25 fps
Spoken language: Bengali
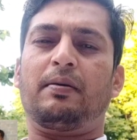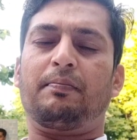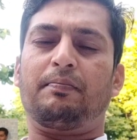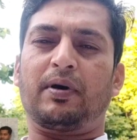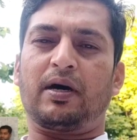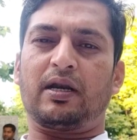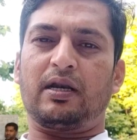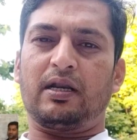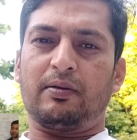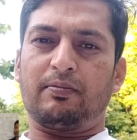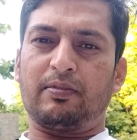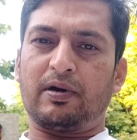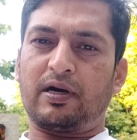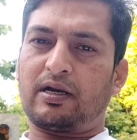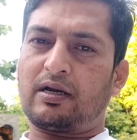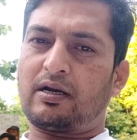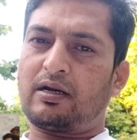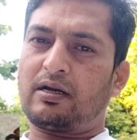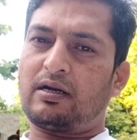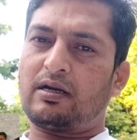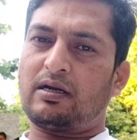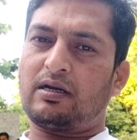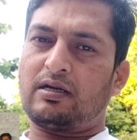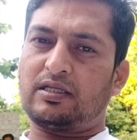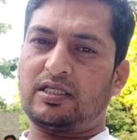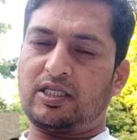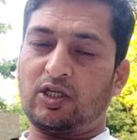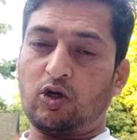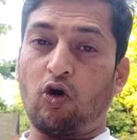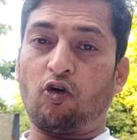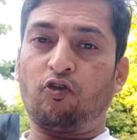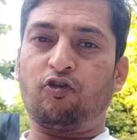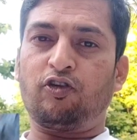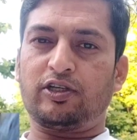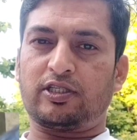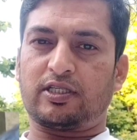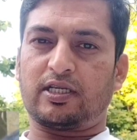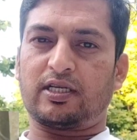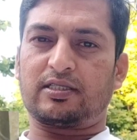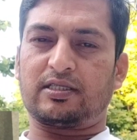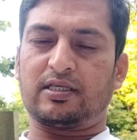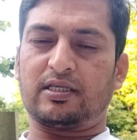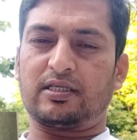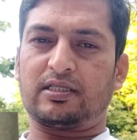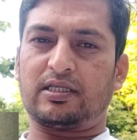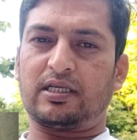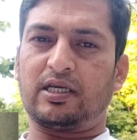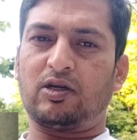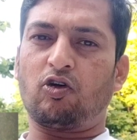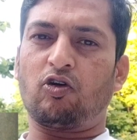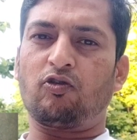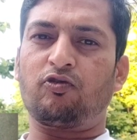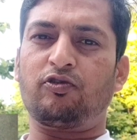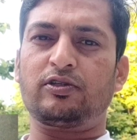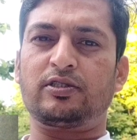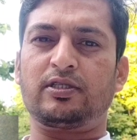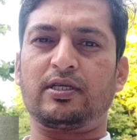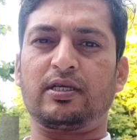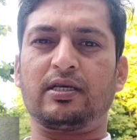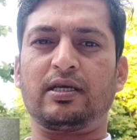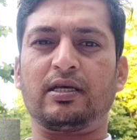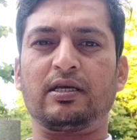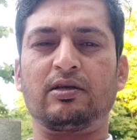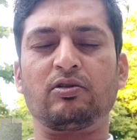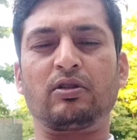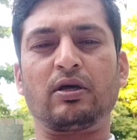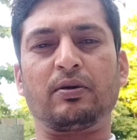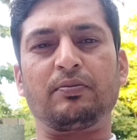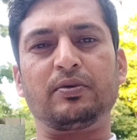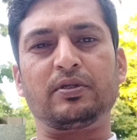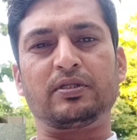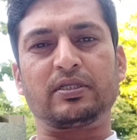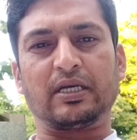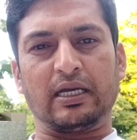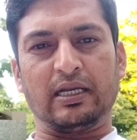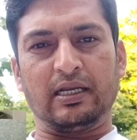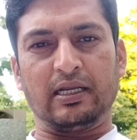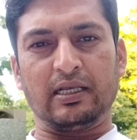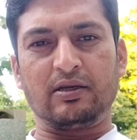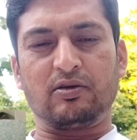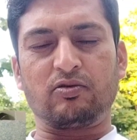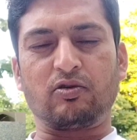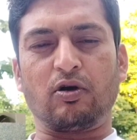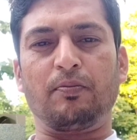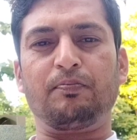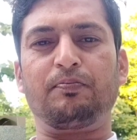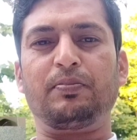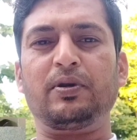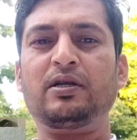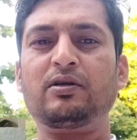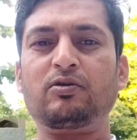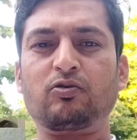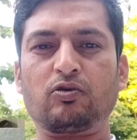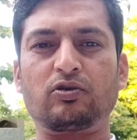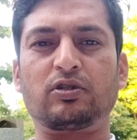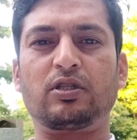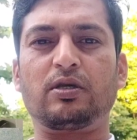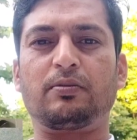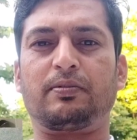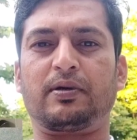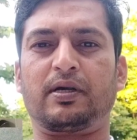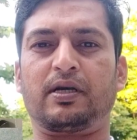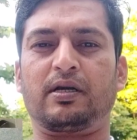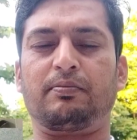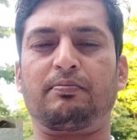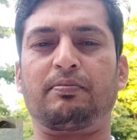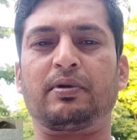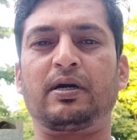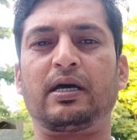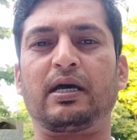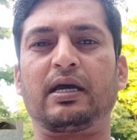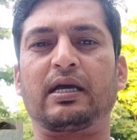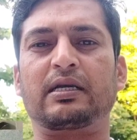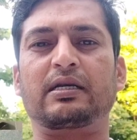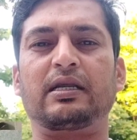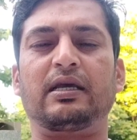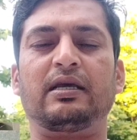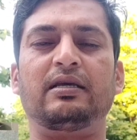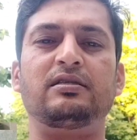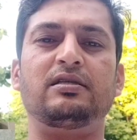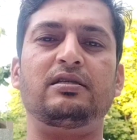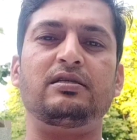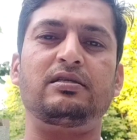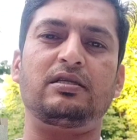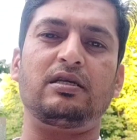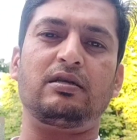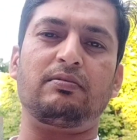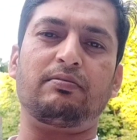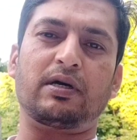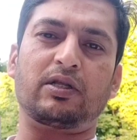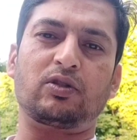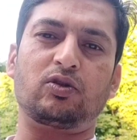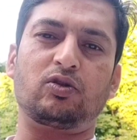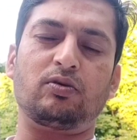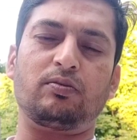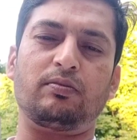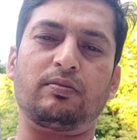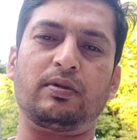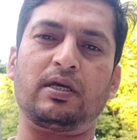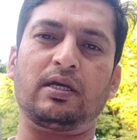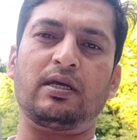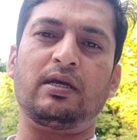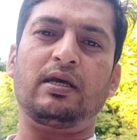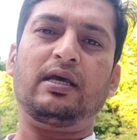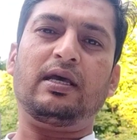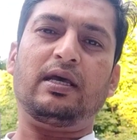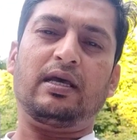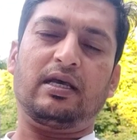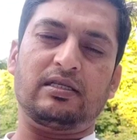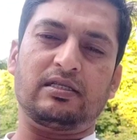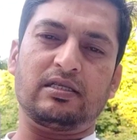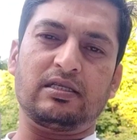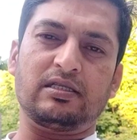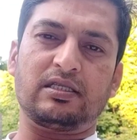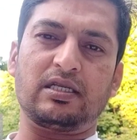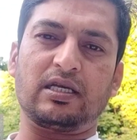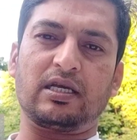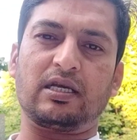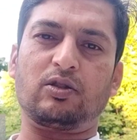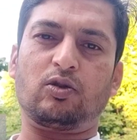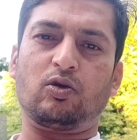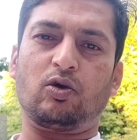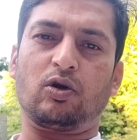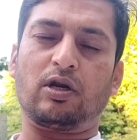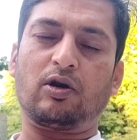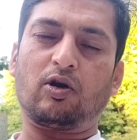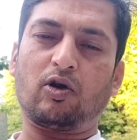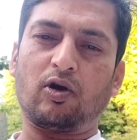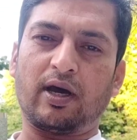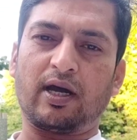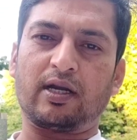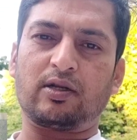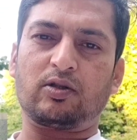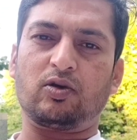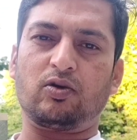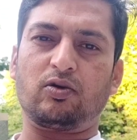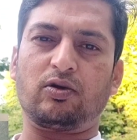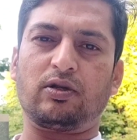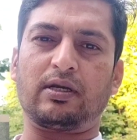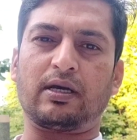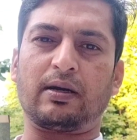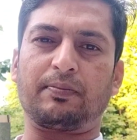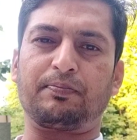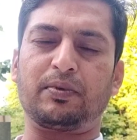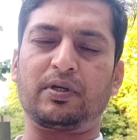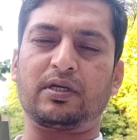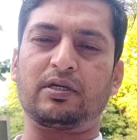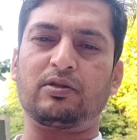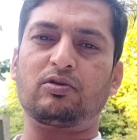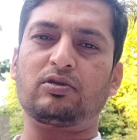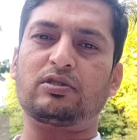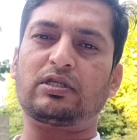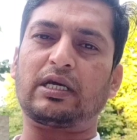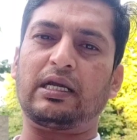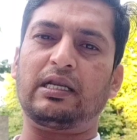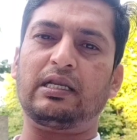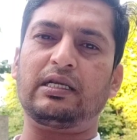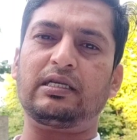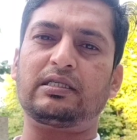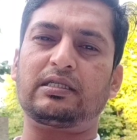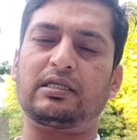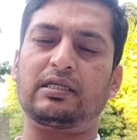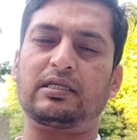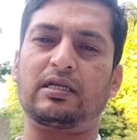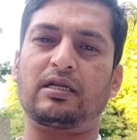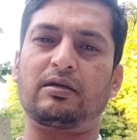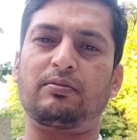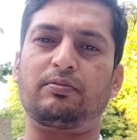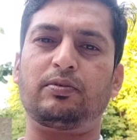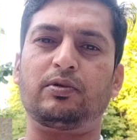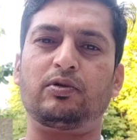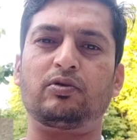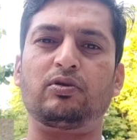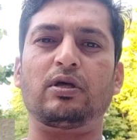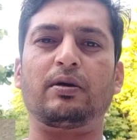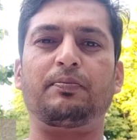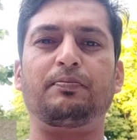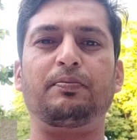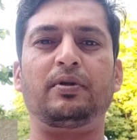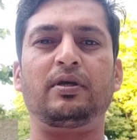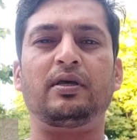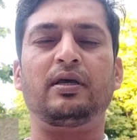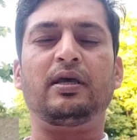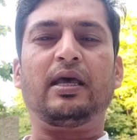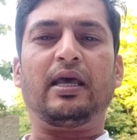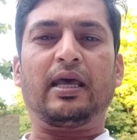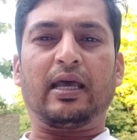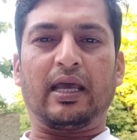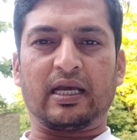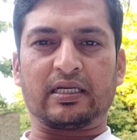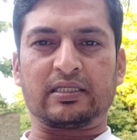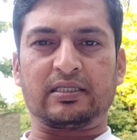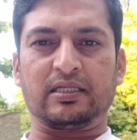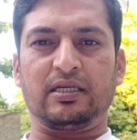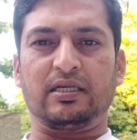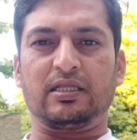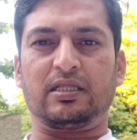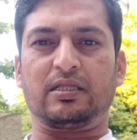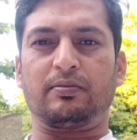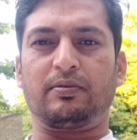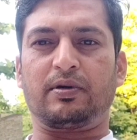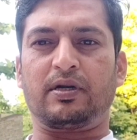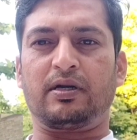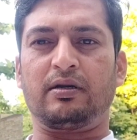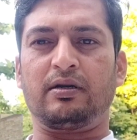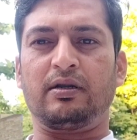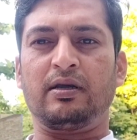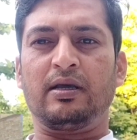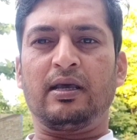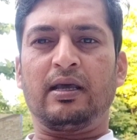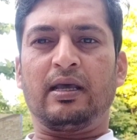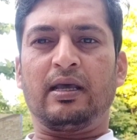বা লেবার যে অফিস আছে সেই অফিসে গিয়ে কিন্তু আপনি চাইলেই কমপ্লেন করতে পারেন বা একটা এজেন্সির মাধ্যমে এজেন্সিকে ধরে লয়ার ধরে আপনি কিন্তু চাইলেই সেটার বিরুদ্ধে আপনি অ্যাকশন নিতে পারেন